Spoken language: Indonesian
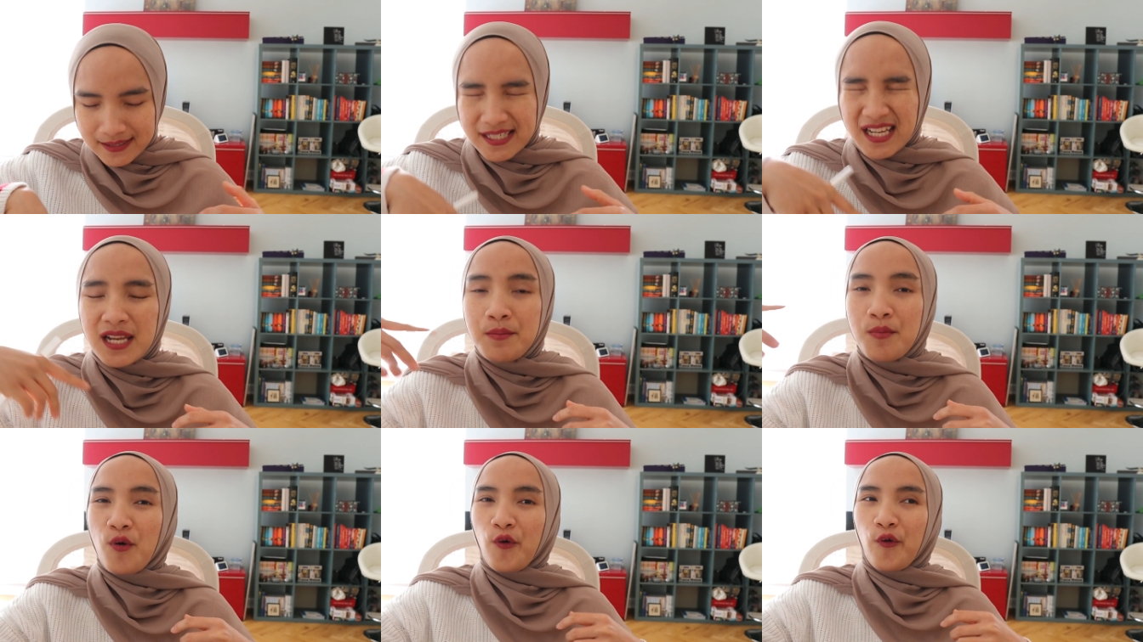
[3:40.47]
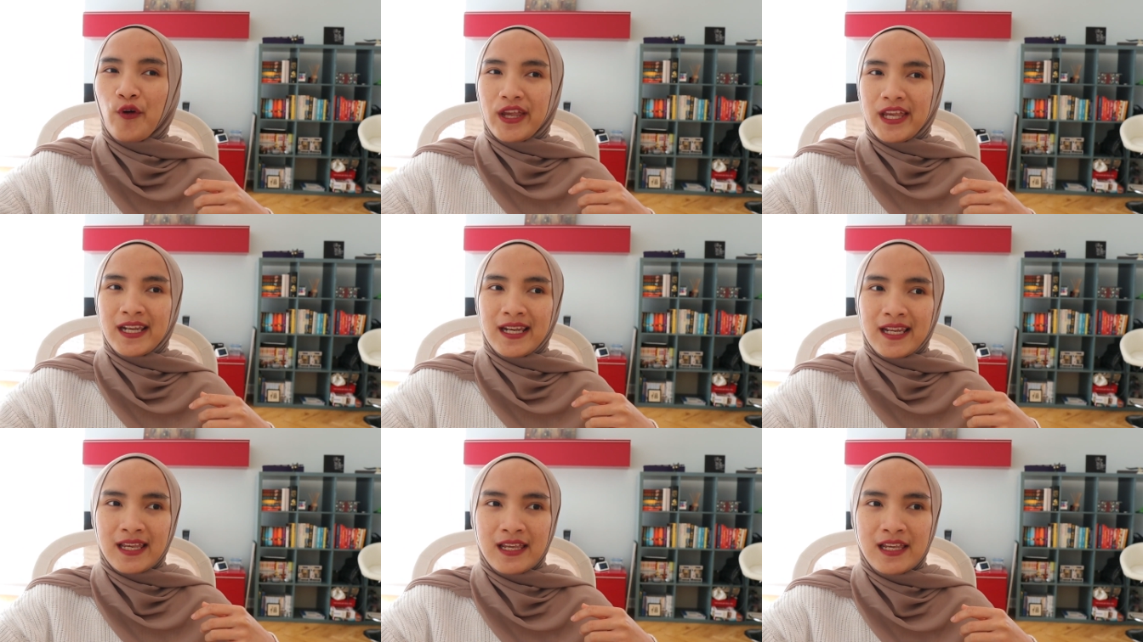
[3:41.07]
Jadi buku
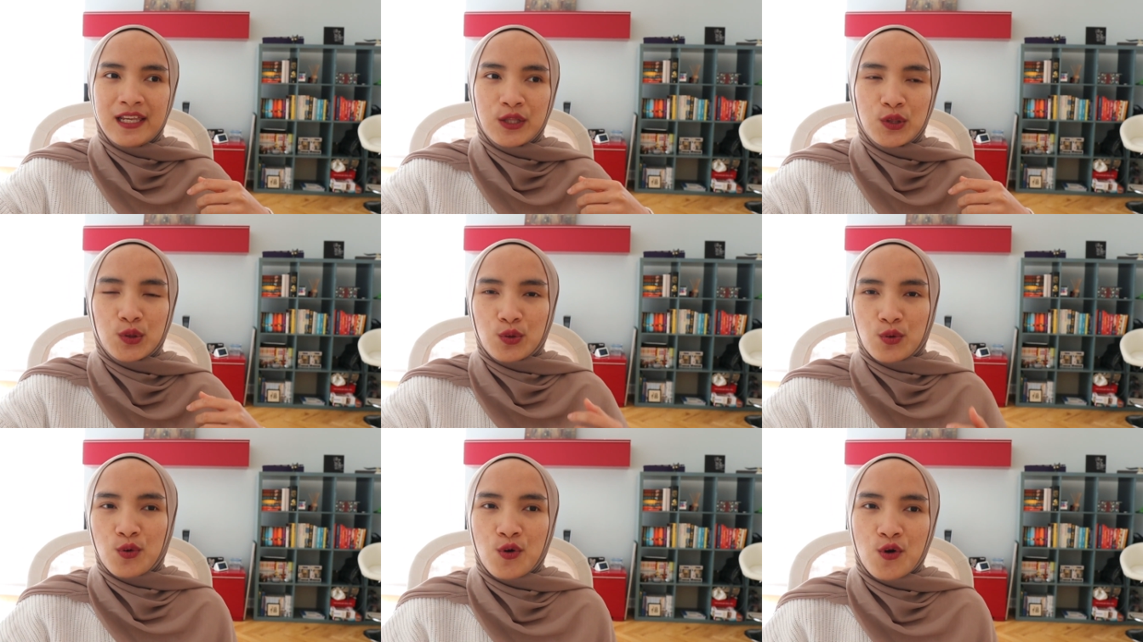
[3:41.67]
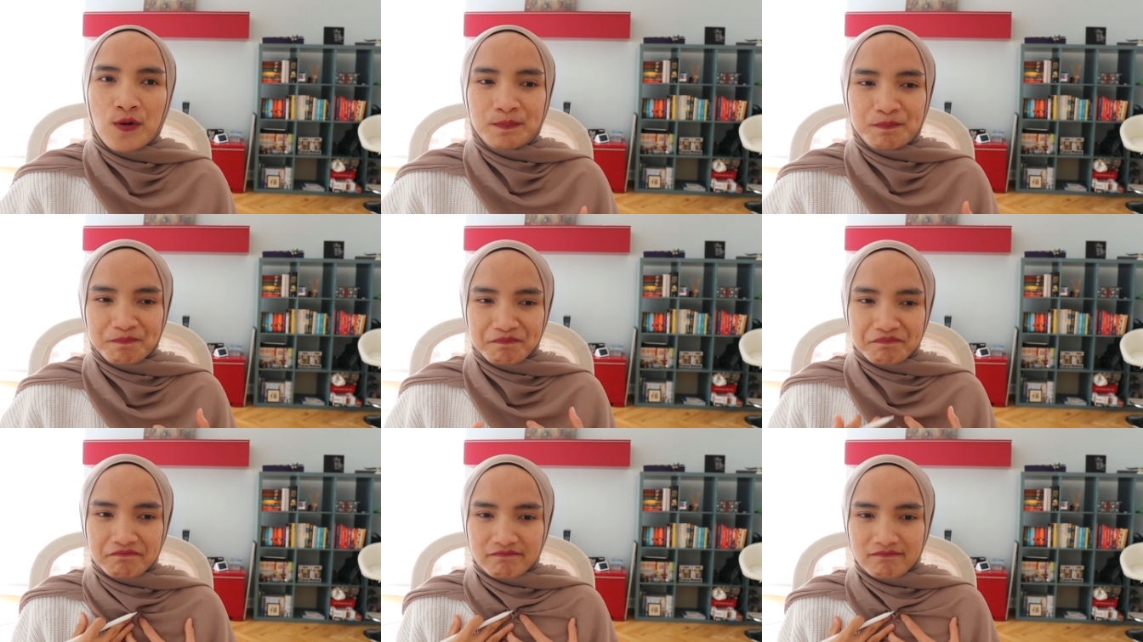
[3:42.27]
ini itu
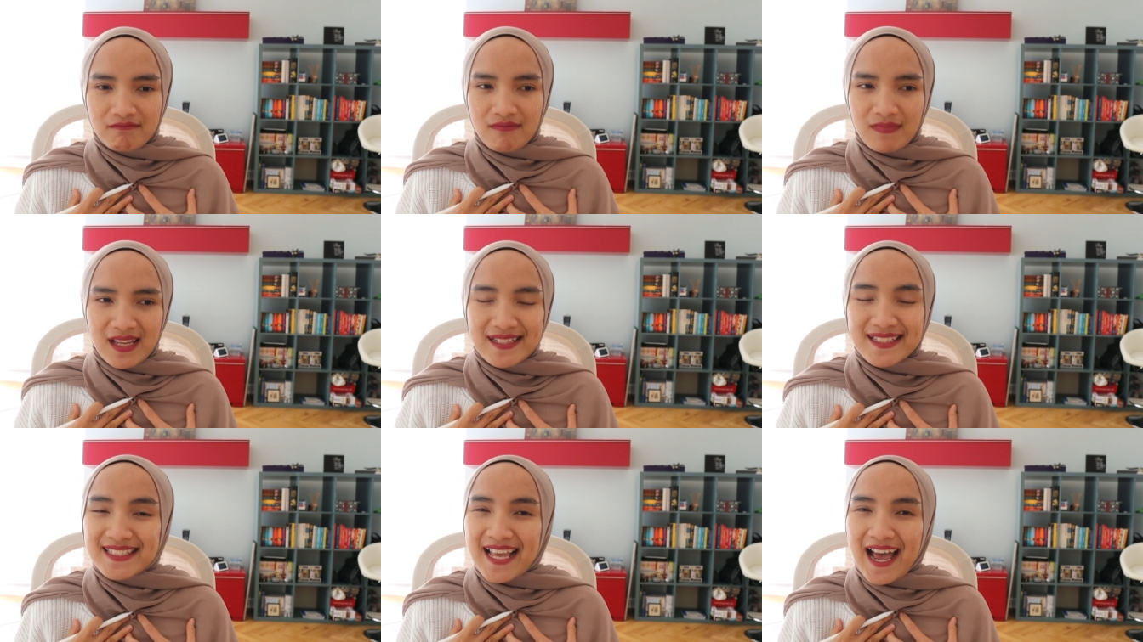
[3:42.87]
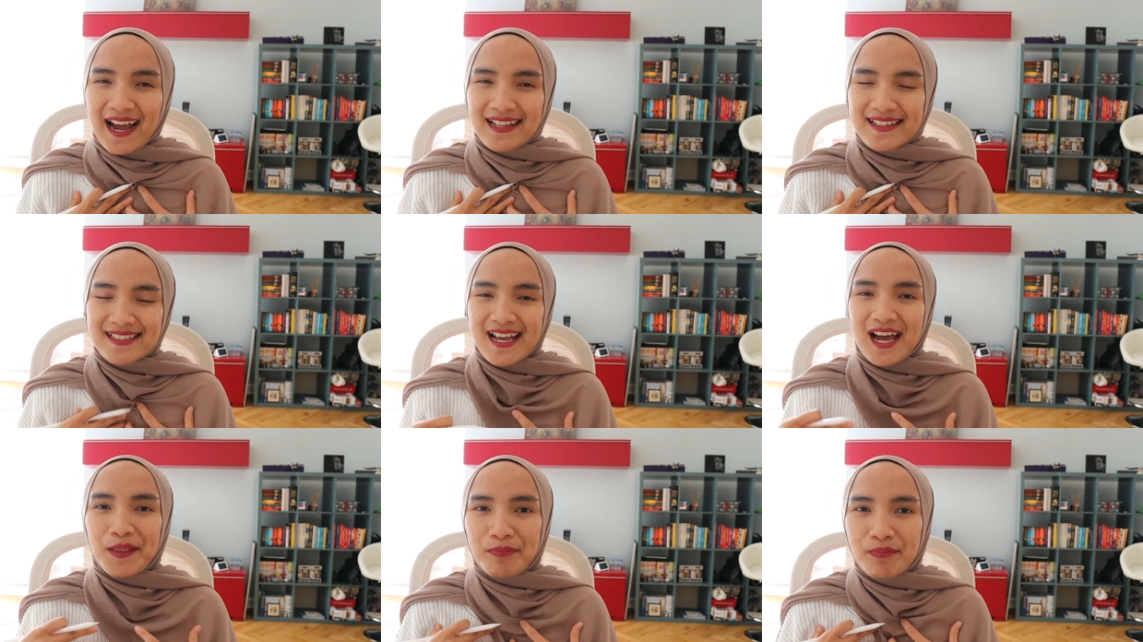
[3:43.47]

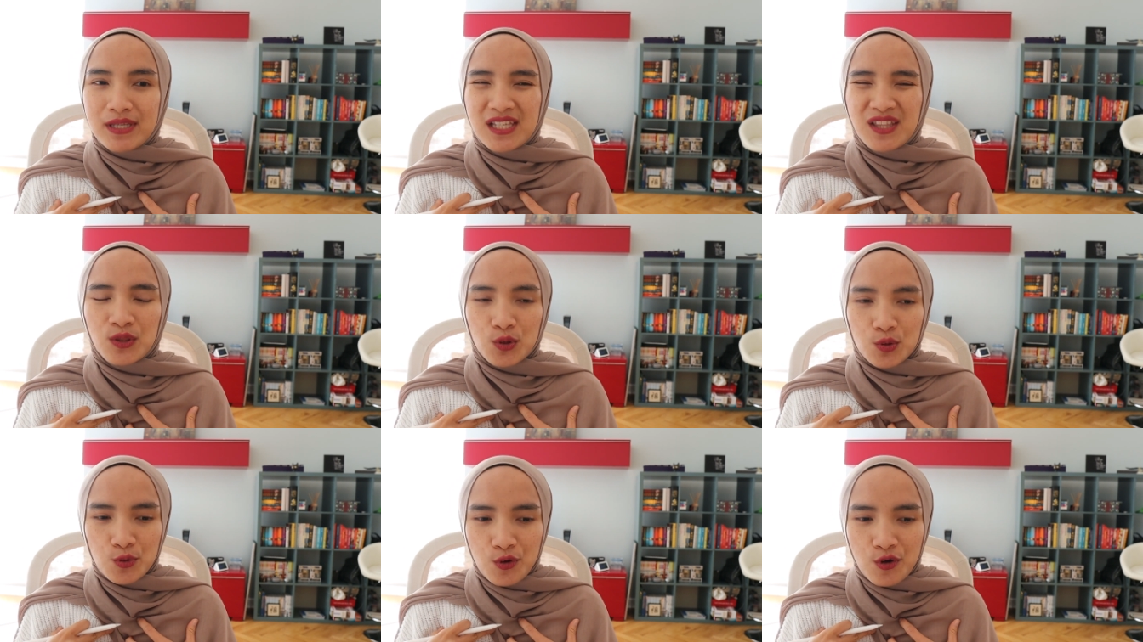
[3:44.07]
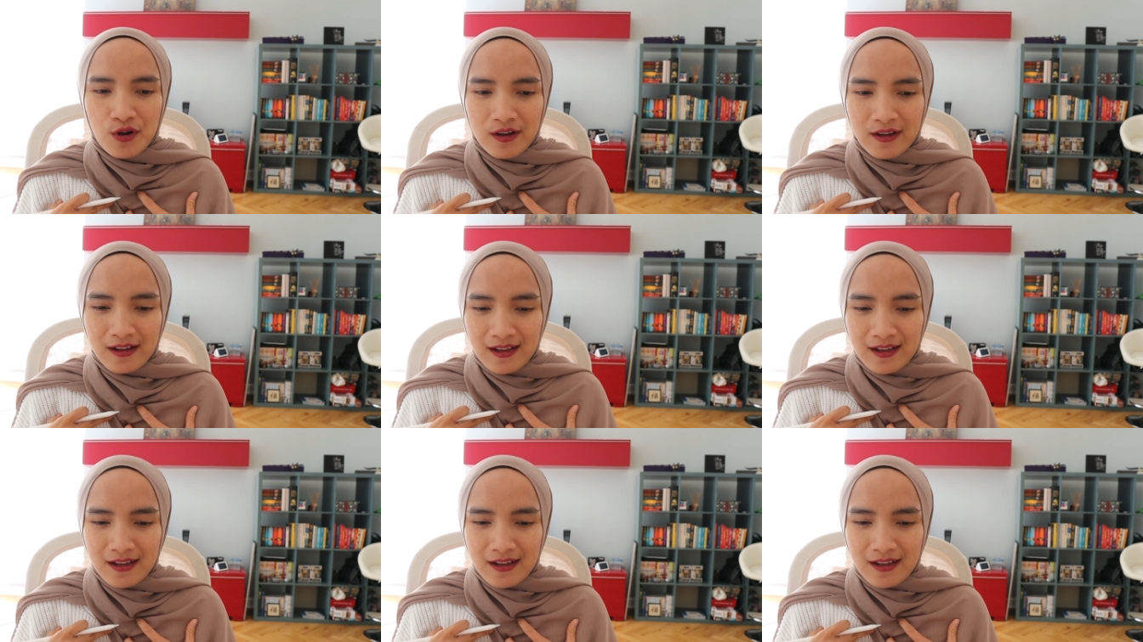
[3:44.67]
sangat-sangat menyentuh.